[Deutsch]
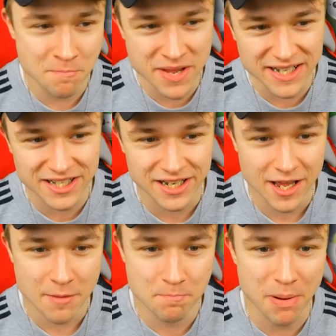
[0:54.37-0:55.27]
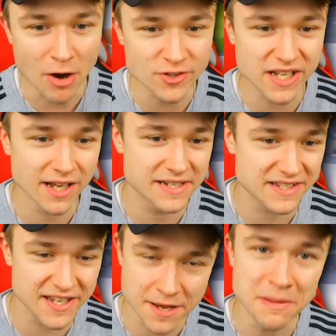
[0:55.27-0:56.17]
mit Bowser, der
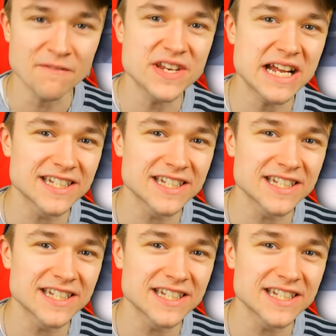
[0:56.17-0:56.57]
sich immer wieder